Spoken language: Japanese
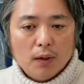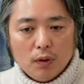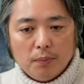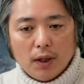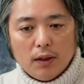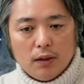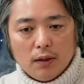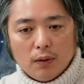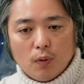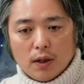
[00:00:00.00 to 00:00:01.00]
こういう場合、
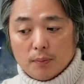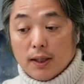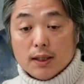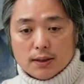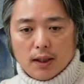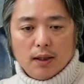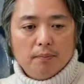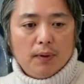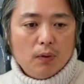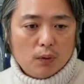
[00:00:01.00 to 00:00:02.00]
今回の場合ですね、
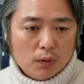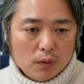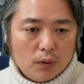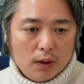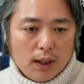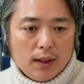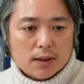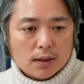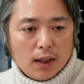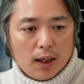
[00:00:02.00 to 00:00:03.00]
まあ、こういうのほとんどはないん
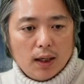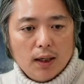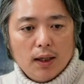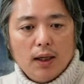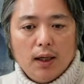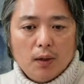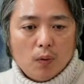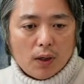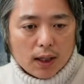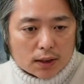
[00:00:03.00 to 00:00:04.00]
ですが、
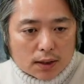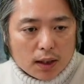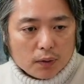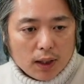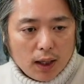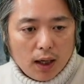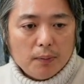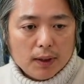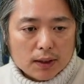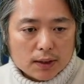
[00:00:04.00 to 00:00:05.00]
6ヶ月程度であ
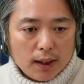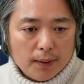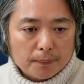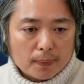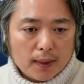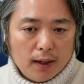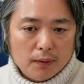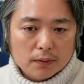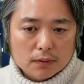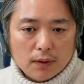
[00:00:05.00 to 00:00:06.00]
ればですね、あ
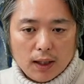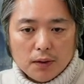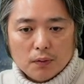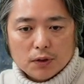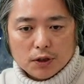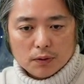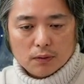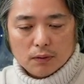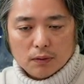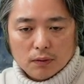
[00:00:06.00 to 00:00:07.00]
のその後の治
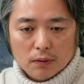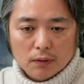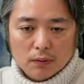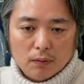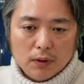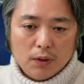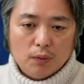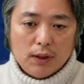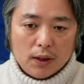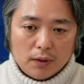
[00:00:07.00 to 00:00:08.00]
療の費
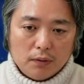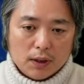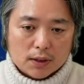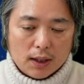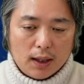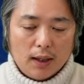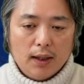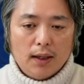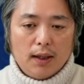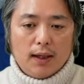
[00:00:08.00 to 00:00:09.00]
用はいただくんですが、